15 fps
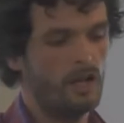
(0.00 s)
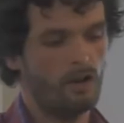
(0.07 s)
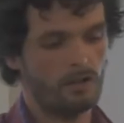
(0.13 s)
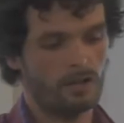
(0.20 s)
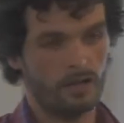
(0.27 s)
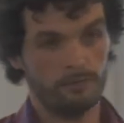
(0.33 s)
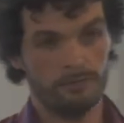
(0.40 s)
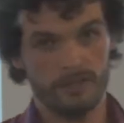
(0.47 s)

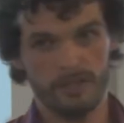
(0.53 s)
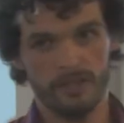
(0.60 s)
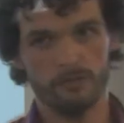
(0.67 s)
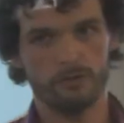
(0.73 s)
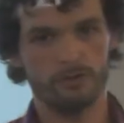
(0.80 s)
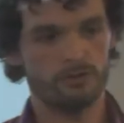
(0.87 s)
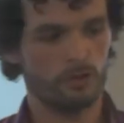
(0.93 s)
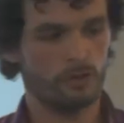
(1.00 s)
Alors Grafana
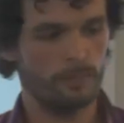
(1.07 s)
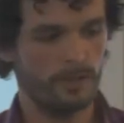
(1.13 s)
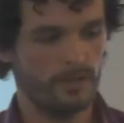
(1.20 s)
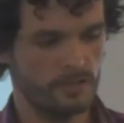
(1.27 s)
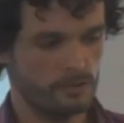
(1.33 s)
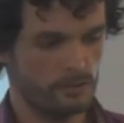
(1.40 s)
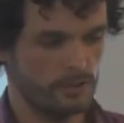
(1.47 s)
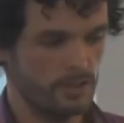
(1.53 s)
ne stocke pas
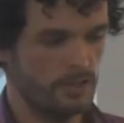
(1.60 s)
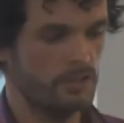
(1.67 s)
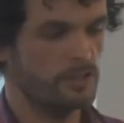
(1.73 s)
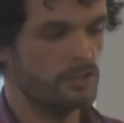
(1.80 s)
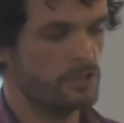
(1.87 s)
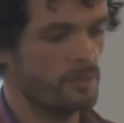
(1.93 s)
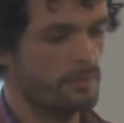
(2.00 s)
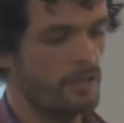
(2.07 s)
les données,
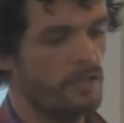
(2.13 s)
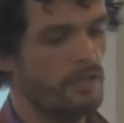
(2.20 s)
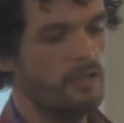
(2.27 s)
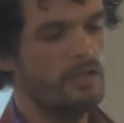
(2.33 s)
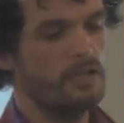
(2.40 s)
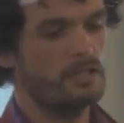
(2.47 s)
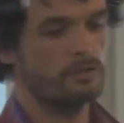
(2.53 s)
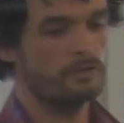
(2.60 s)
jamais.
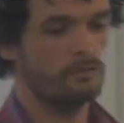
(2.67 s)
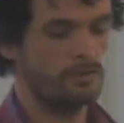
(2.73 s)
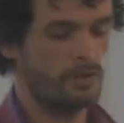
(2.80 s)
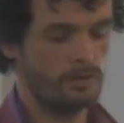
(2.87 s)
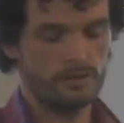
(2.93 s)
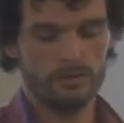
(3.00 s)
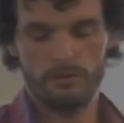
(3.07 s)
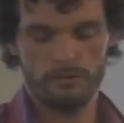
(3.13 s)
Il ne,
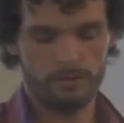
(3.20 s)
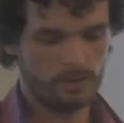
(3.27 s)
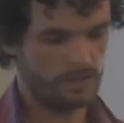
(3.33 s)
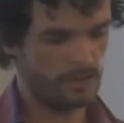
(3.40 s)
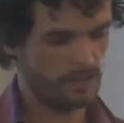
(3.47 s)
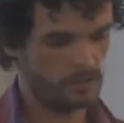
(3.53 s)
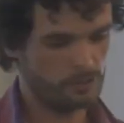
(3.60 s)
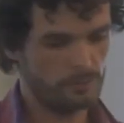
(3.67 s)
il ne
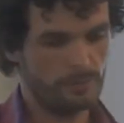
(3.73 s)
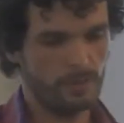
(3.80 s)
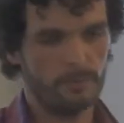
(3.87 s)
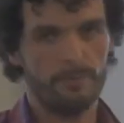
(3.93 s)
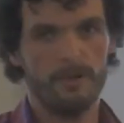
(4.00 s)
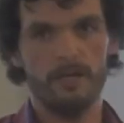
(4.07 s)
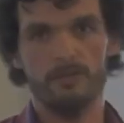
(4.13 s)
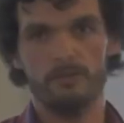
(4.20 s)
les récupère
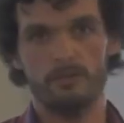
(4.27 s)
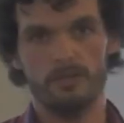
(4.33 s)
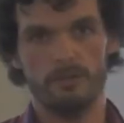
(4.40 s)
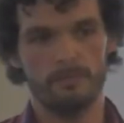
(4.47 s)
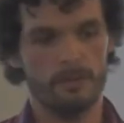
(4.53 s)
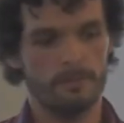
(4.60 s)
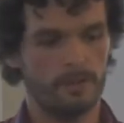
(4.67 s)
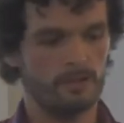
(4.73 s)
pas, il ne les
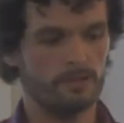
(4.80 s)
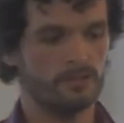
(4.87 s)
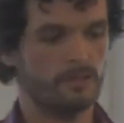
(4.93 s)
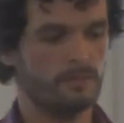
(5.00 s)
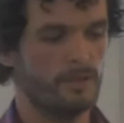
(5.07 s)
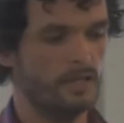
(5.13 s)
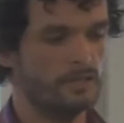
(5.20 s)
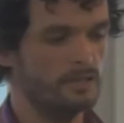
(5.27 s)
met pas dans sa
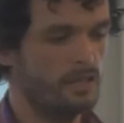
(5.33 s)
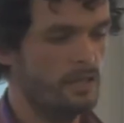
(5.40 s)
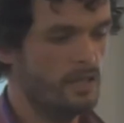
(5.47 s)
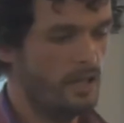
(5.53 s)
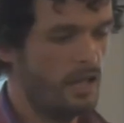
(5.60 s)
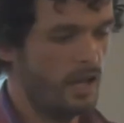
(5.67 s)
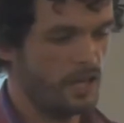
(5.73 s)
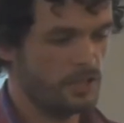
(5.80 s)
base.
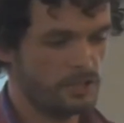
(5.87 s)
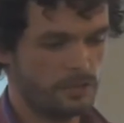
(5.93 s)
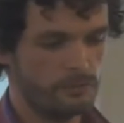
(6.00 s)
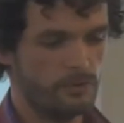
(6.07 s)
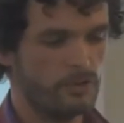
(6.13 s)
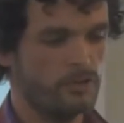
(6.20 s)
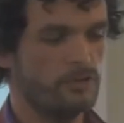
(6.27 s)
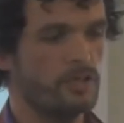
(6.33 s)
À chaque
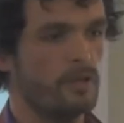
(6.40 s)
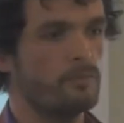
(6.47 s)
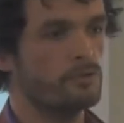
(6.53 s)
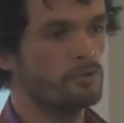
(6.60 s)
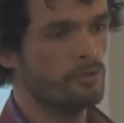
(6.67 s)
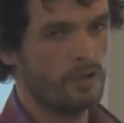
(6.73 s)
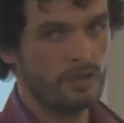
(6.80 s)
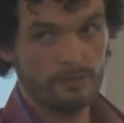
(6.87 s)
fois qu'il en a
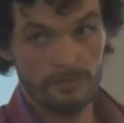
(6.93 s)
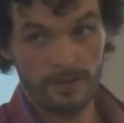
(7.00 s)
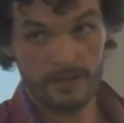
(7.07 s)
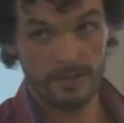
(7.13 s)
besoin, il va les